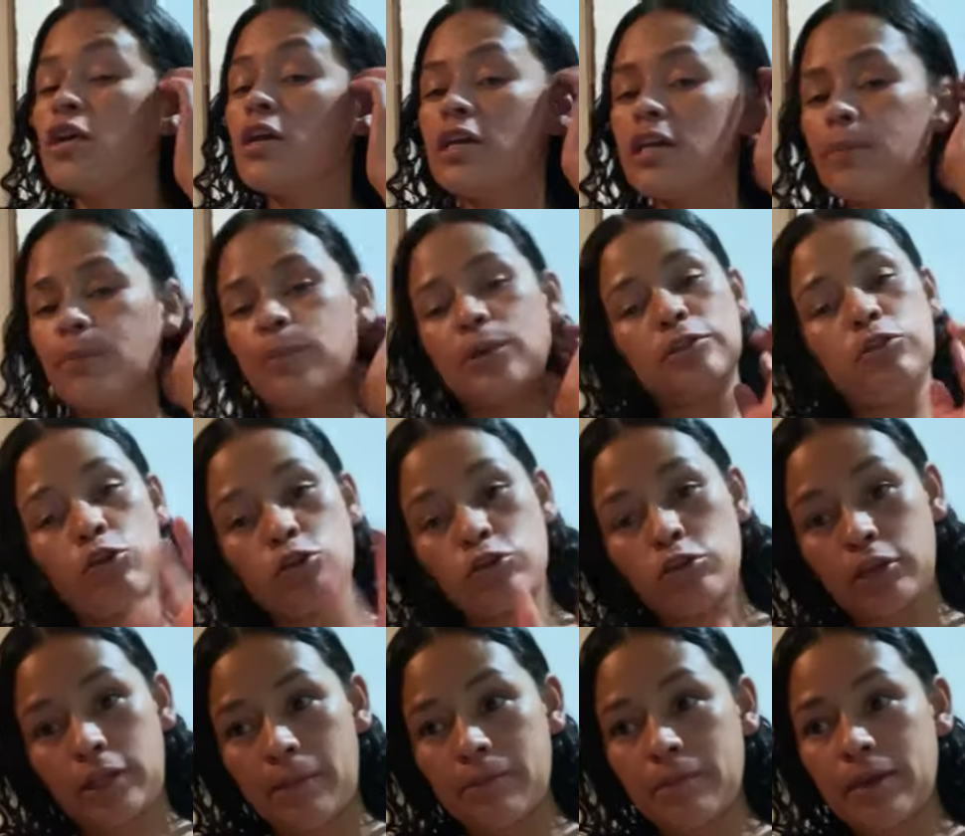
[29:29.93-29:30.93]
Y pues lo hizo
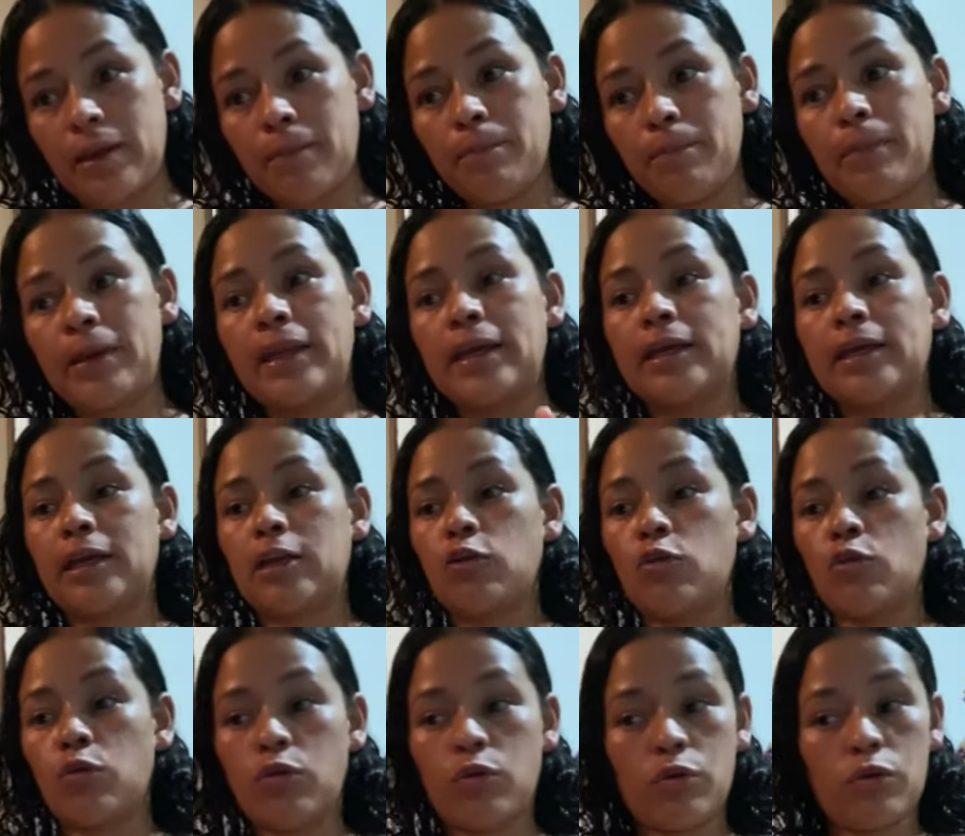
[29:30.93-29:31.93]
también para que
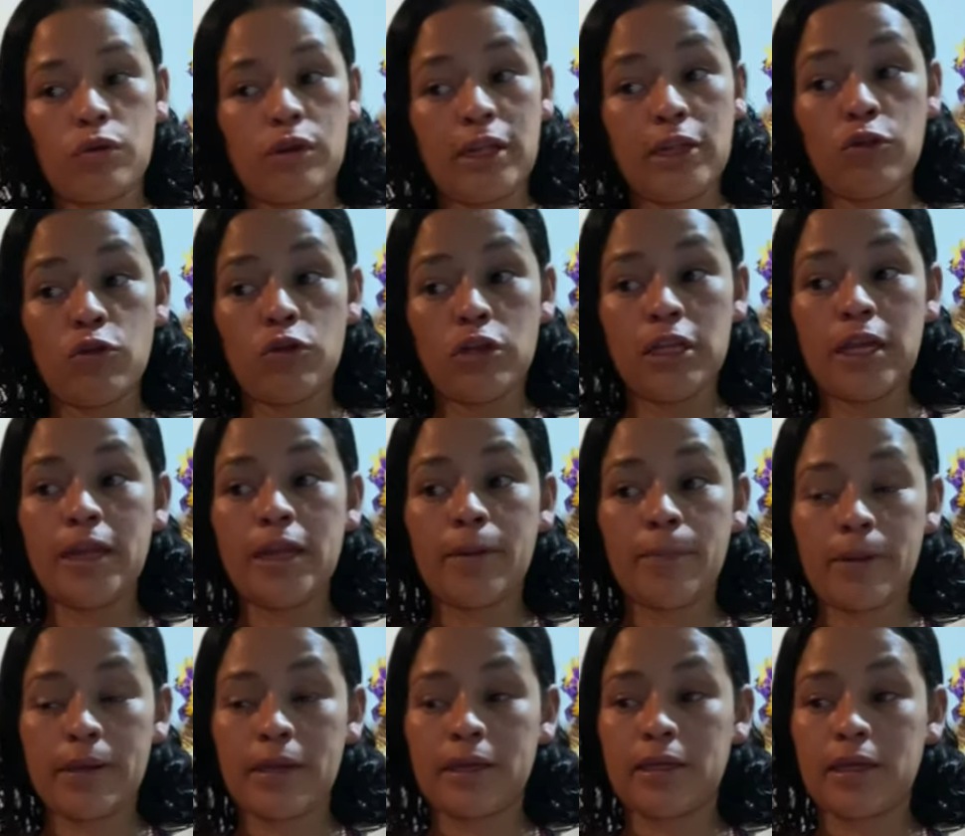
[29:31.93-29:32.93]
no le doliera,
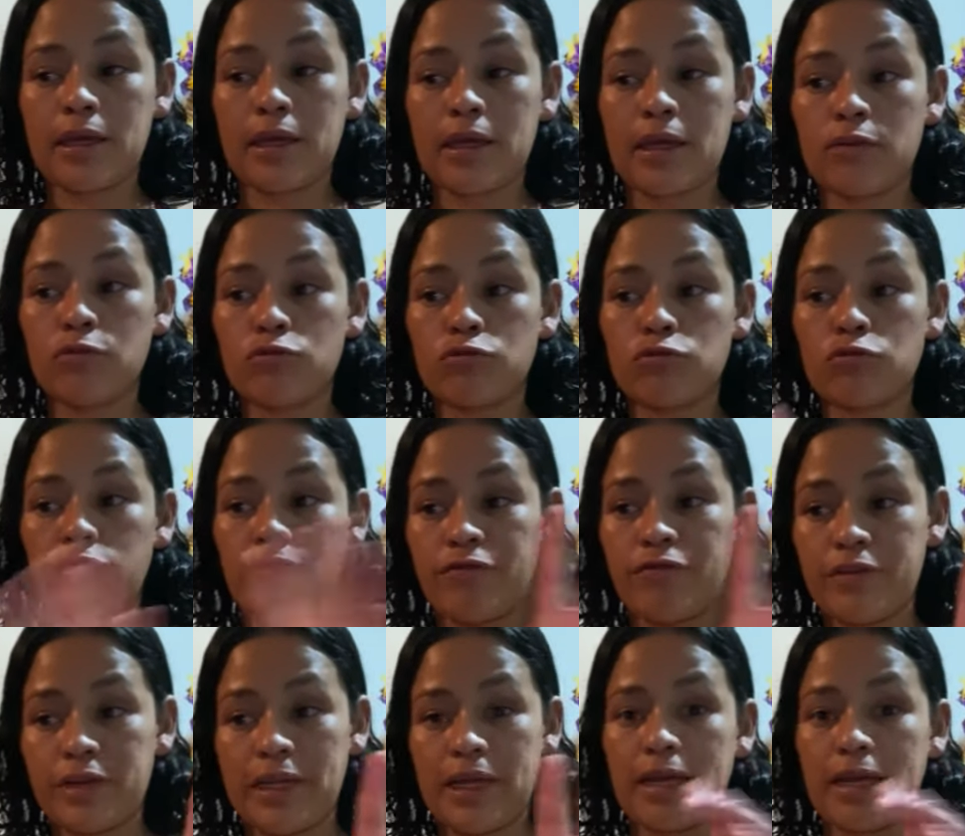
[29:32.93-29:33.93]
para que ella no
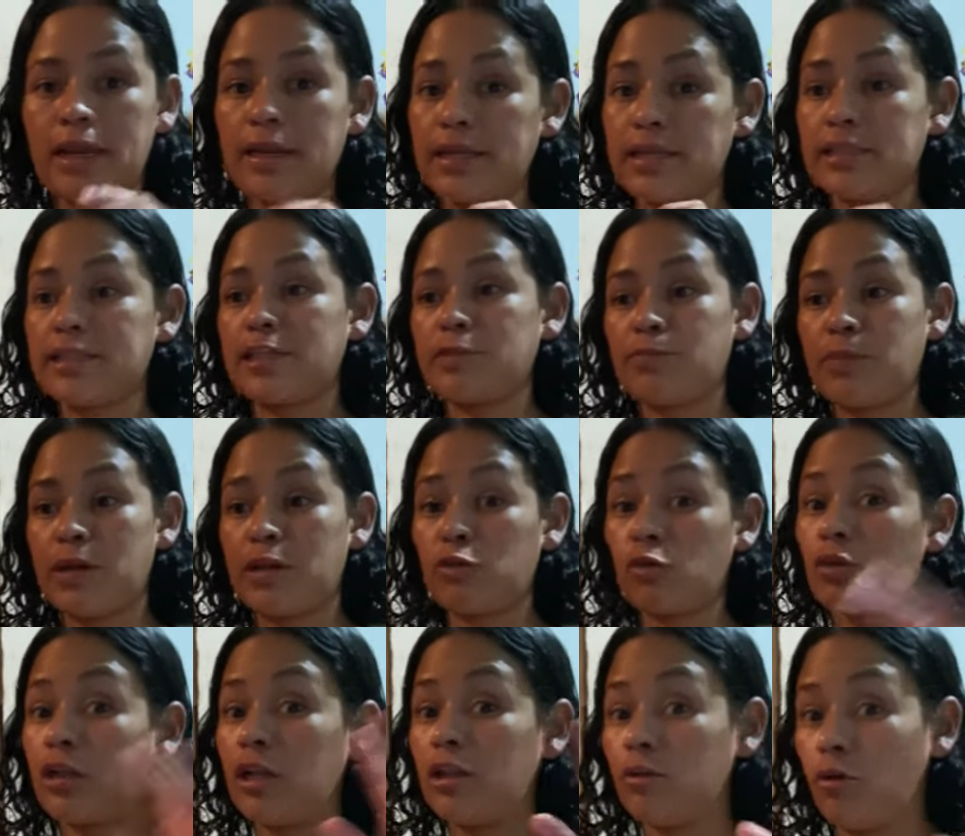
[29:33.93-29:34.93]
sufriera en ese
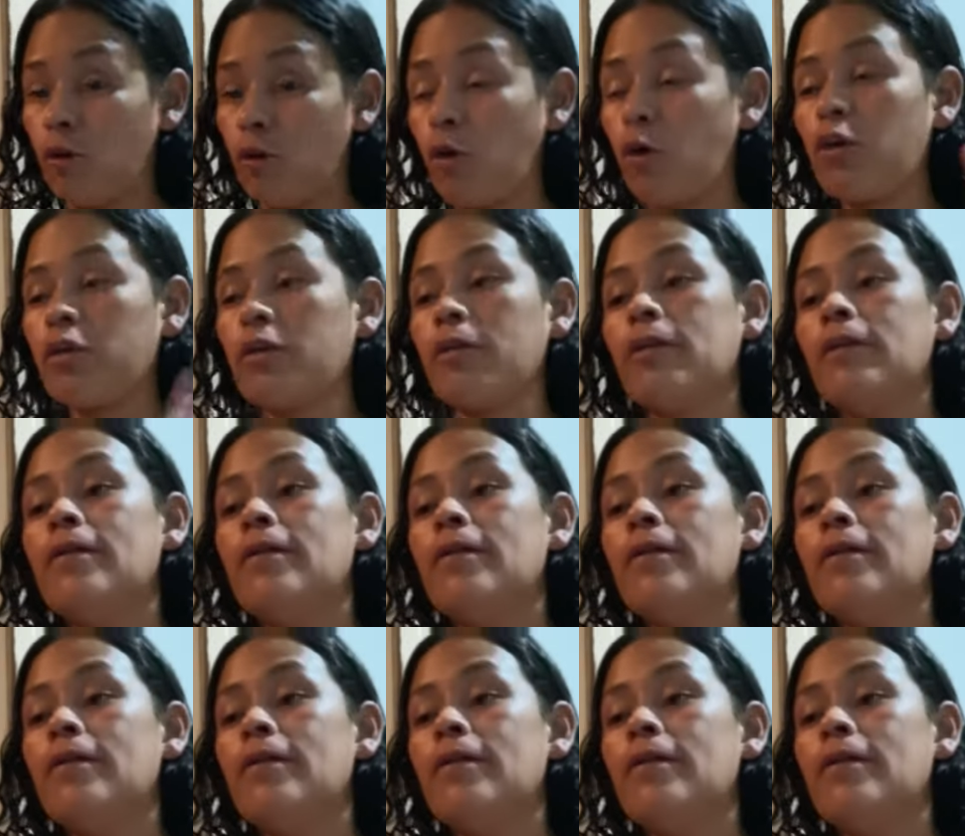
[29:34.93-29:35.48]
aspecto del dolor.